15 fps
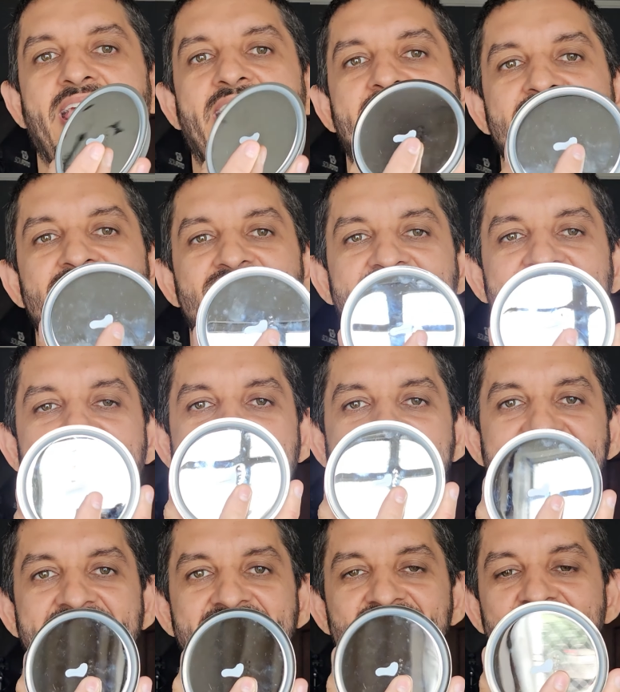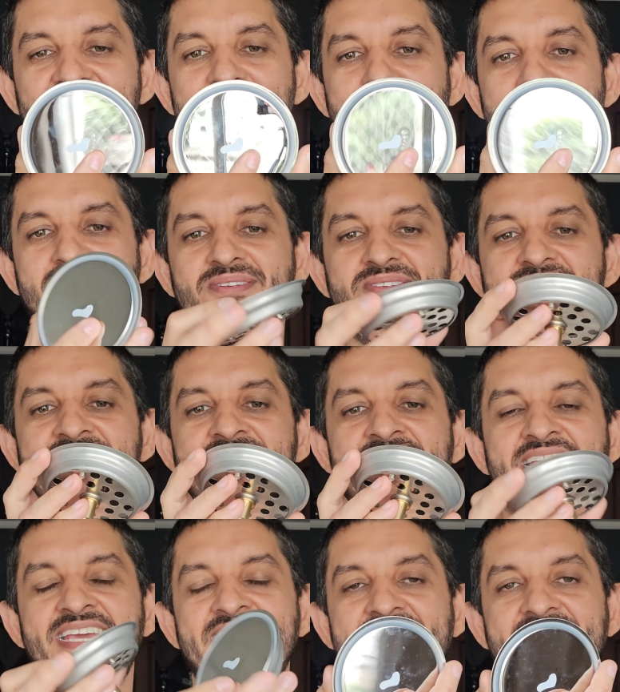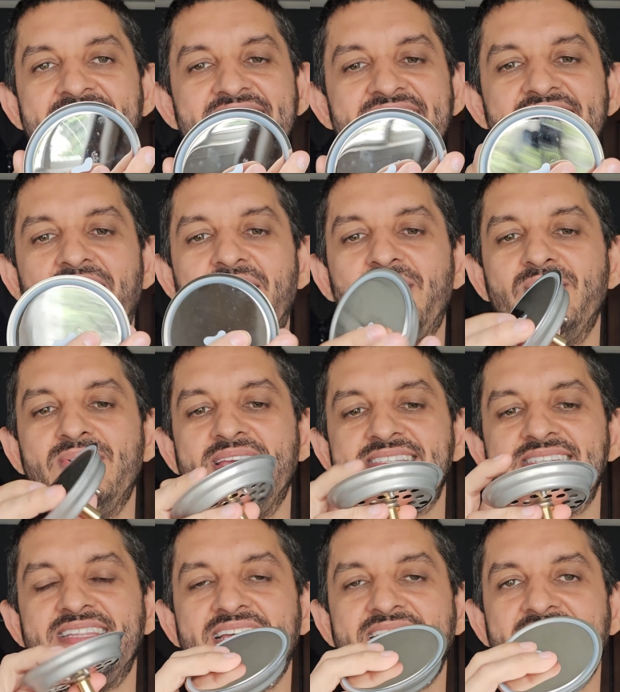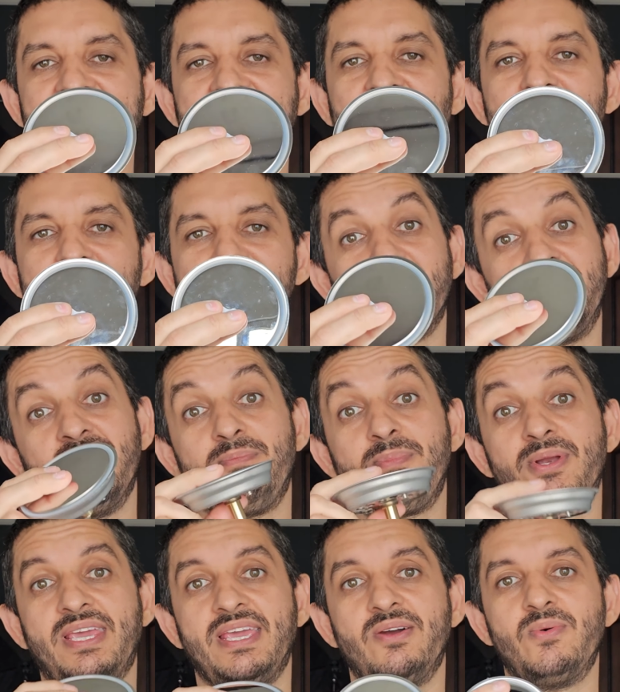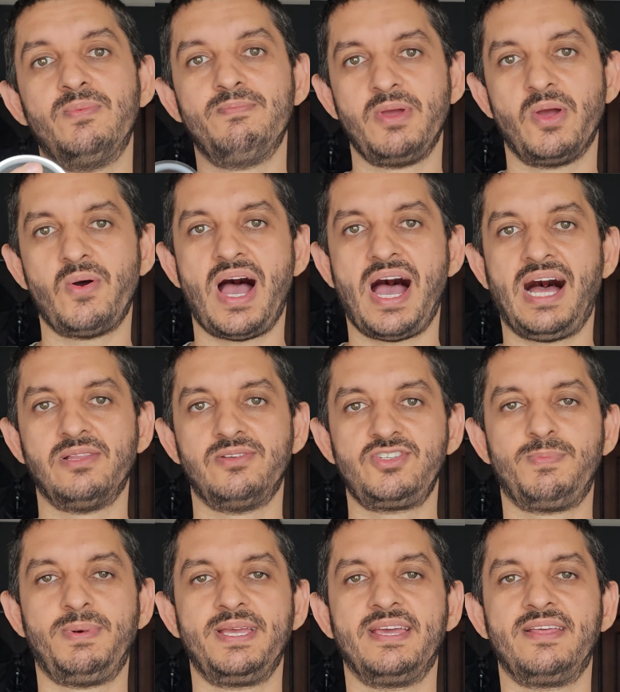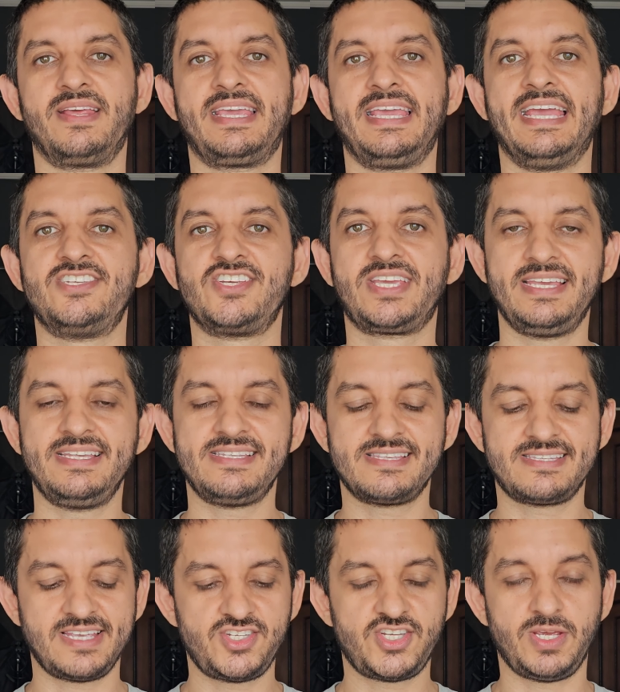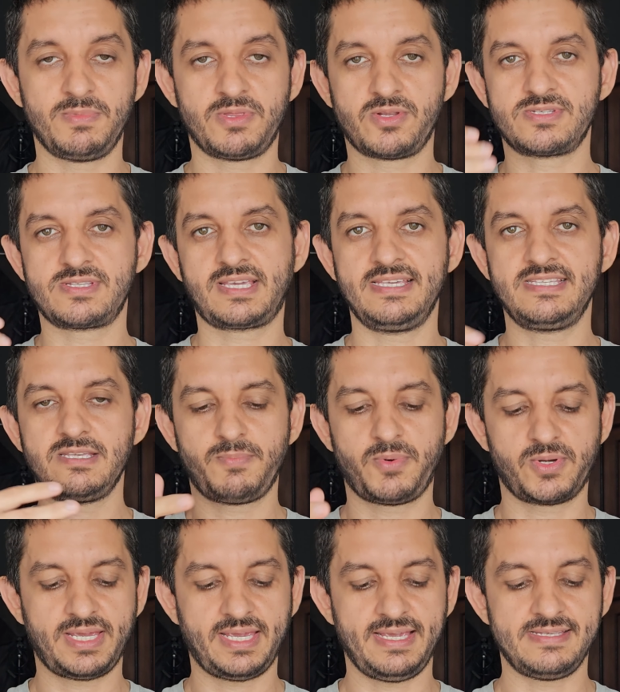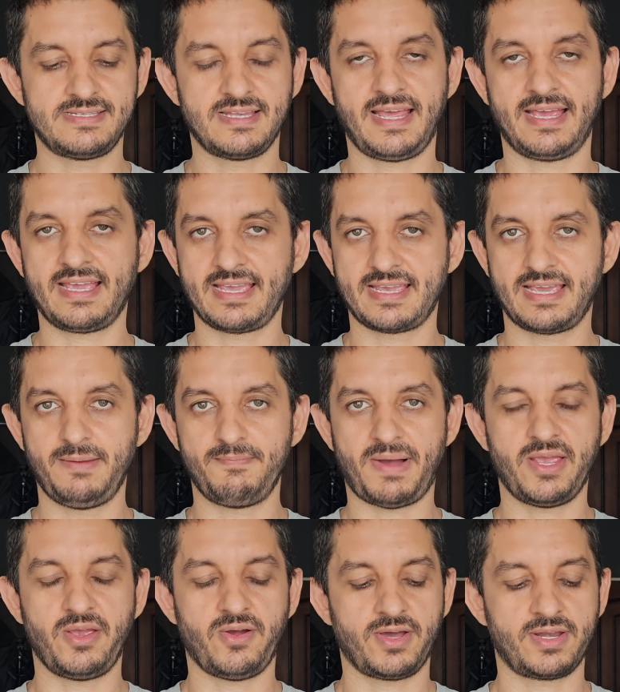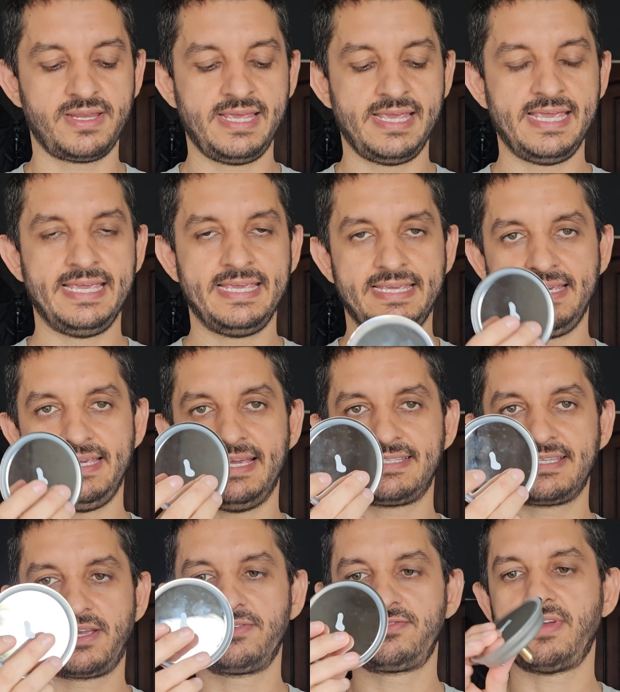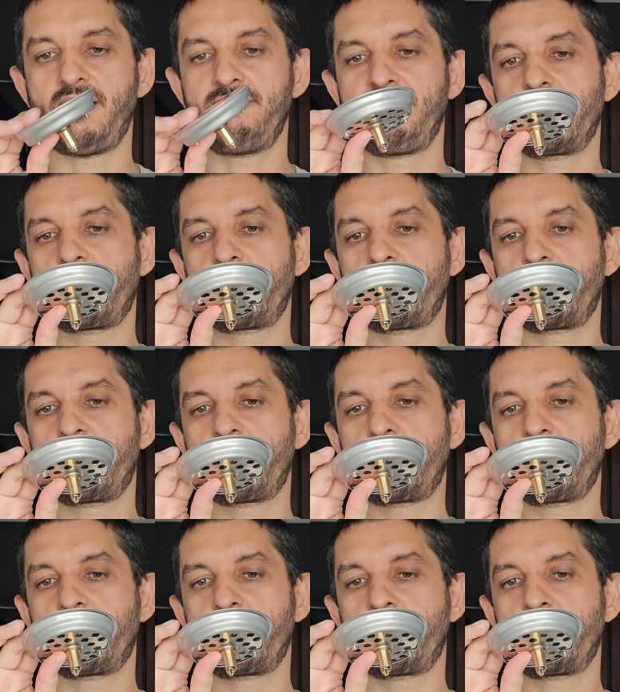era de 10 centímetros. Então esse daqui não funcionou porque o meu ralo de banheiro aqui é de 15 centímetros, 15 por 15, né? Que é aquele maior. E esse que eu havia